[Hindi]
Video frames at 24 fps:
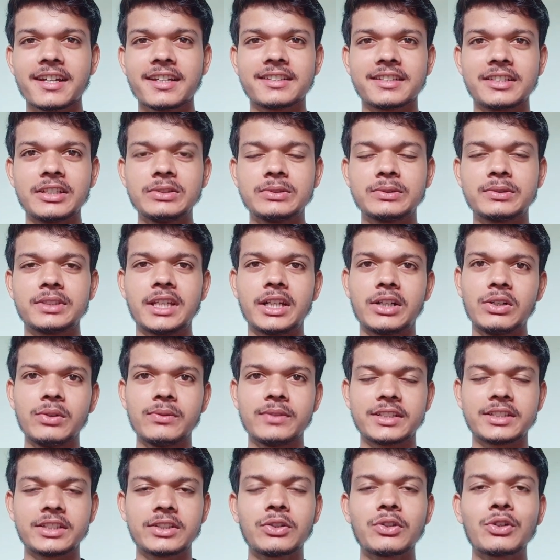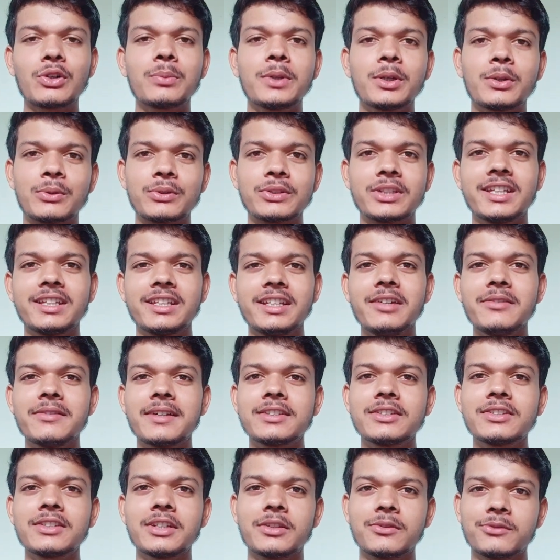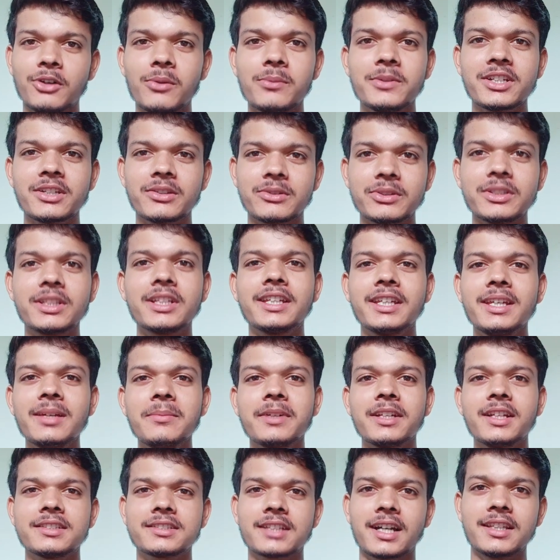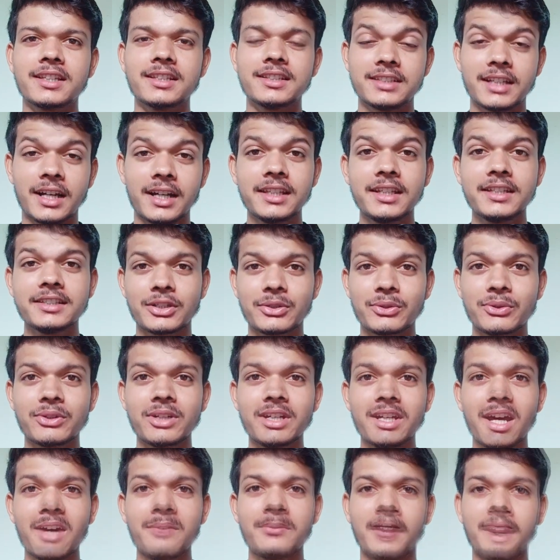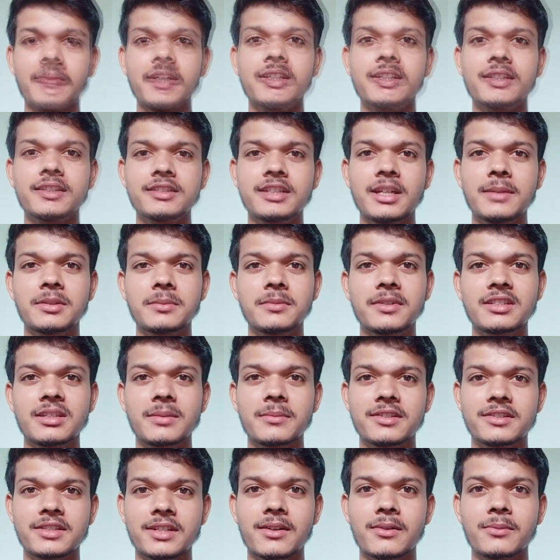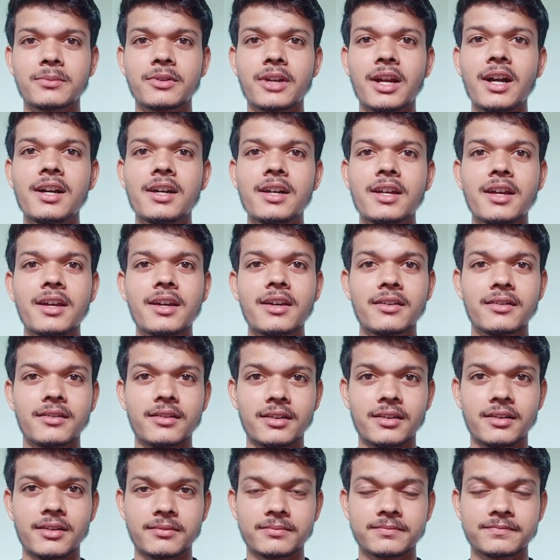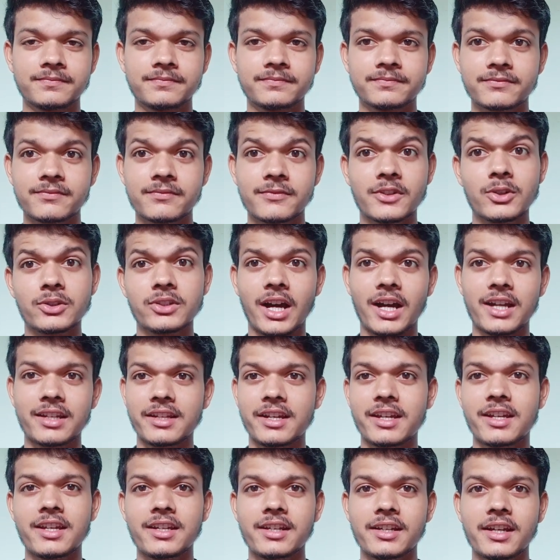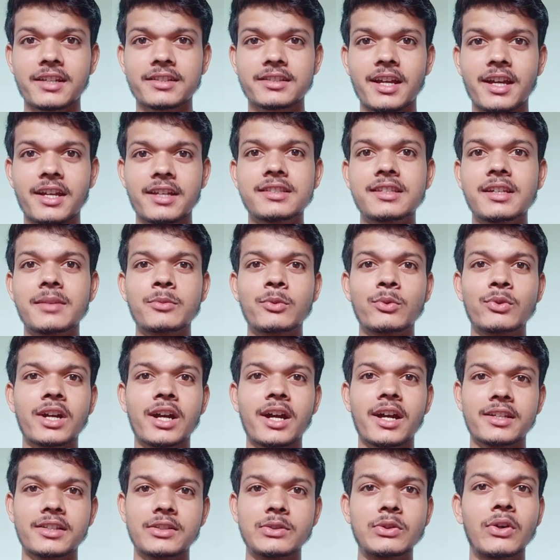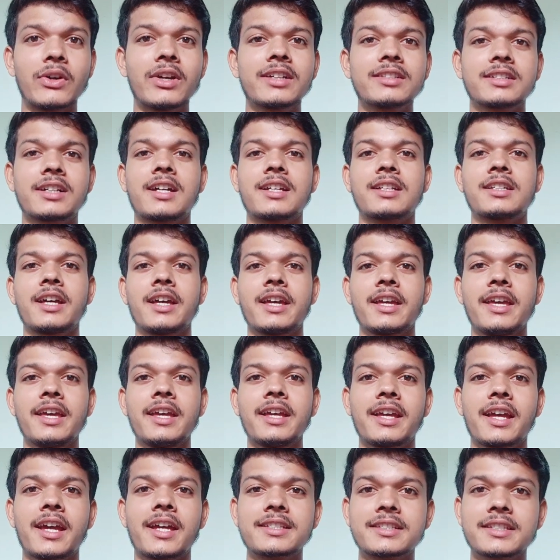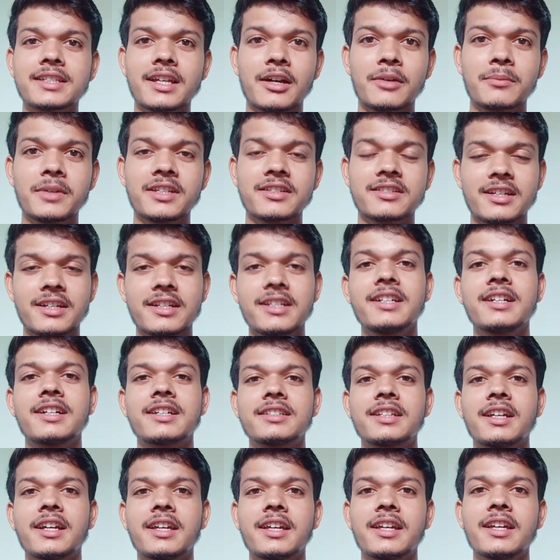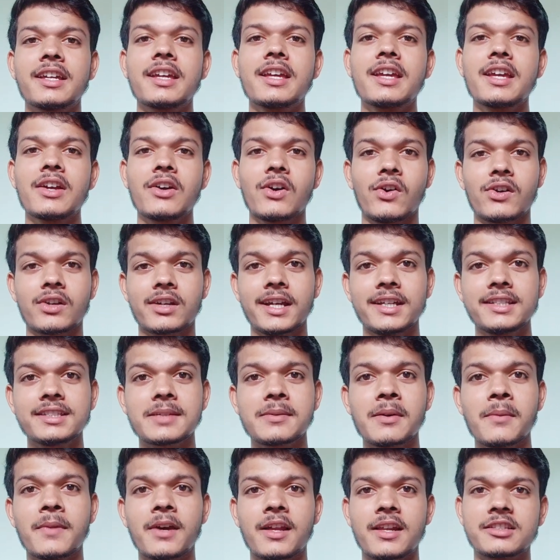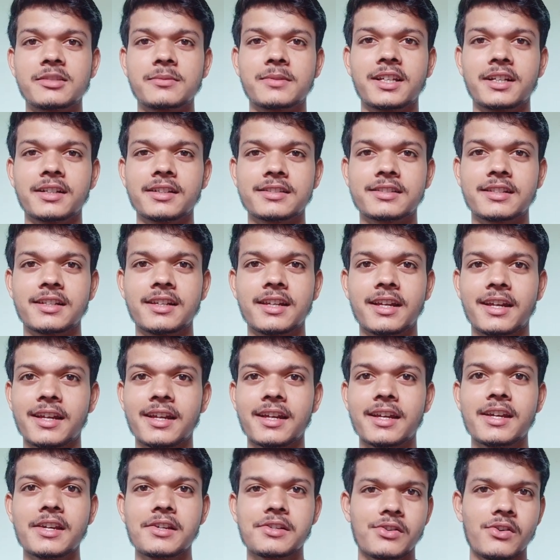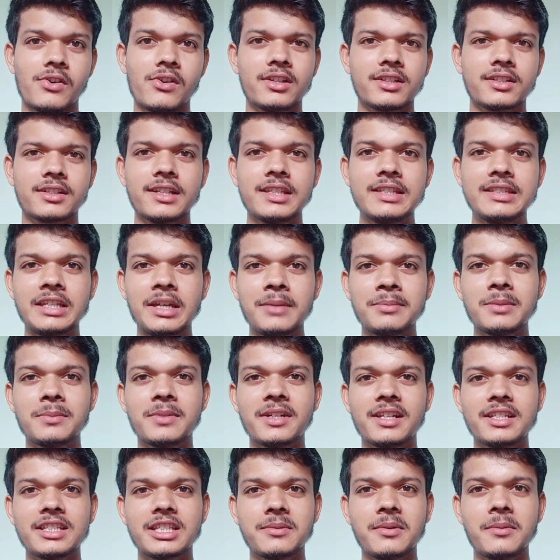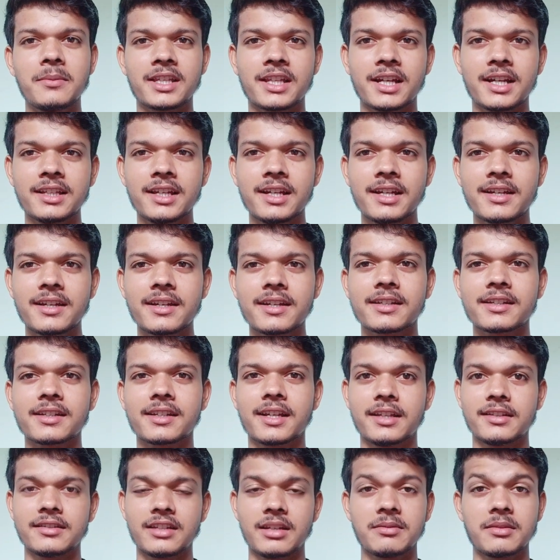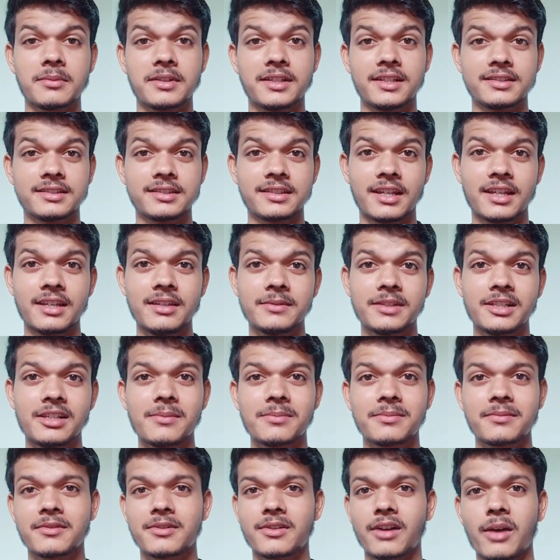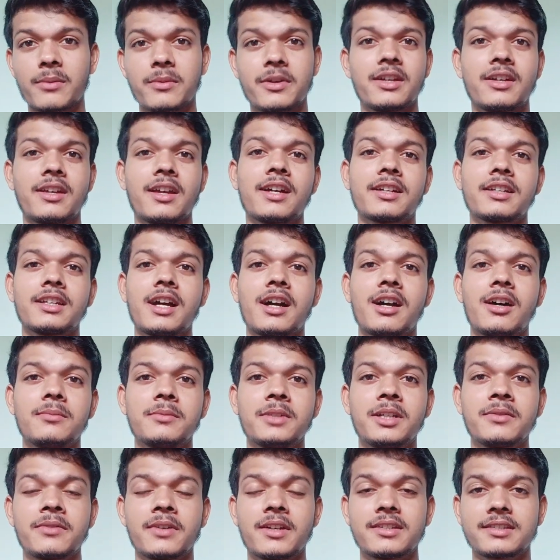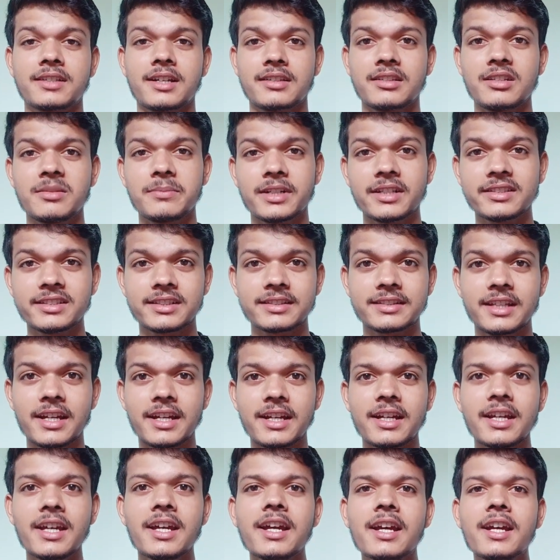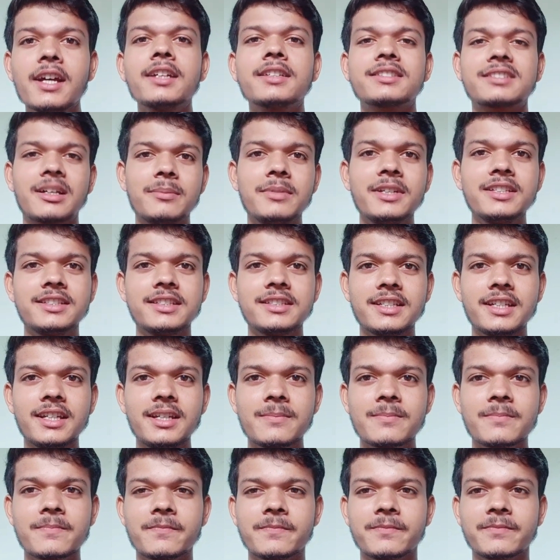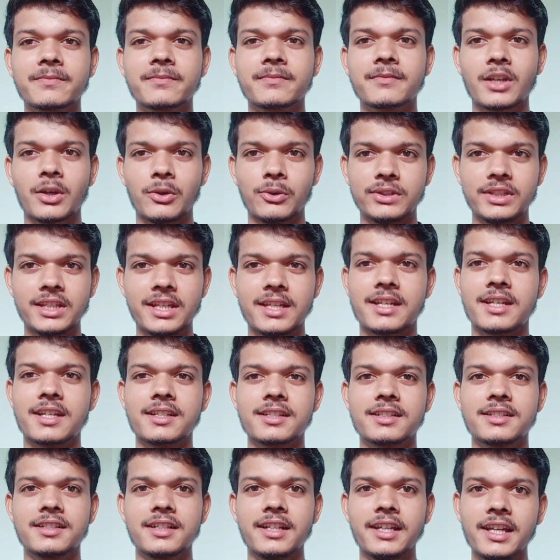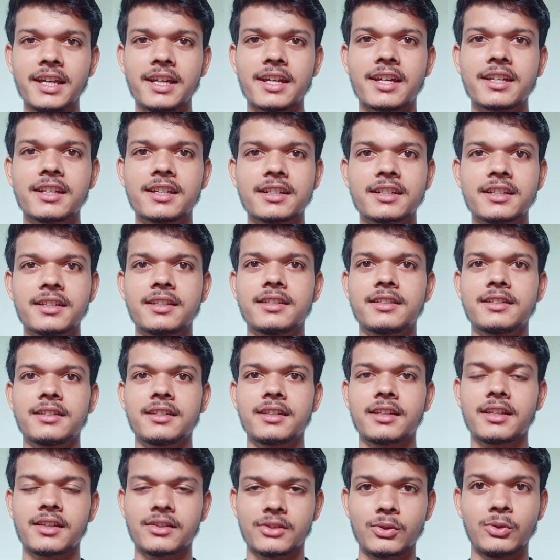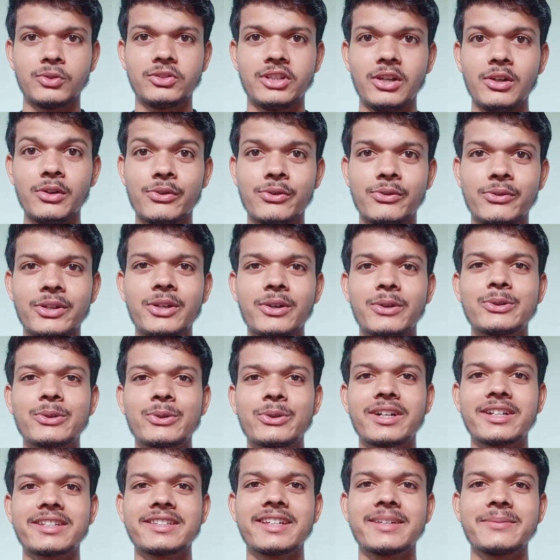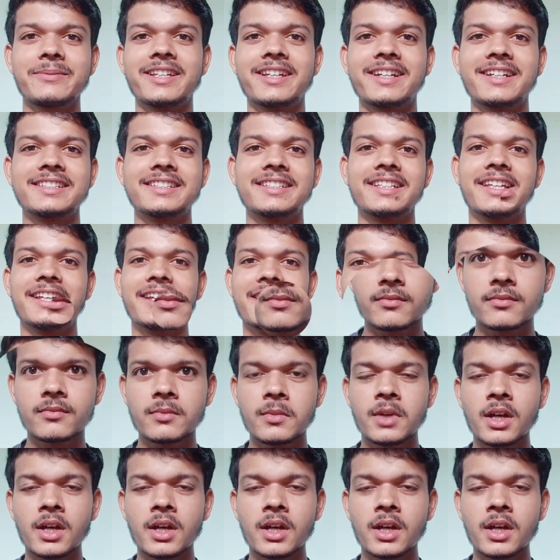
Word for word: तो देखो वैसे तो टॉपिक होता नहीं है वैसे तो इन्फॉर्मेशन होती नहीं है पर ये जान जानना जरूरी है आप इस टाइप से हमारे सेमेस्टर को पूरा गुजारना है कैसा इसे पूरा इन्जॉय करना है कैसे हमें स्टडी करना है और कैसे हमें बैलेंस बनाकर चलना है और किस टाइप से बैलेंस हमें बनाना है किस टाइप से बैलेंस नहीं मतलब कभी क्या क्या हमें फेस करना पड़ सकता है सभी चीज़ें होती हैं ठीक है तो चलो वीडियो को शुरू करते हैं बिना किसी देरी के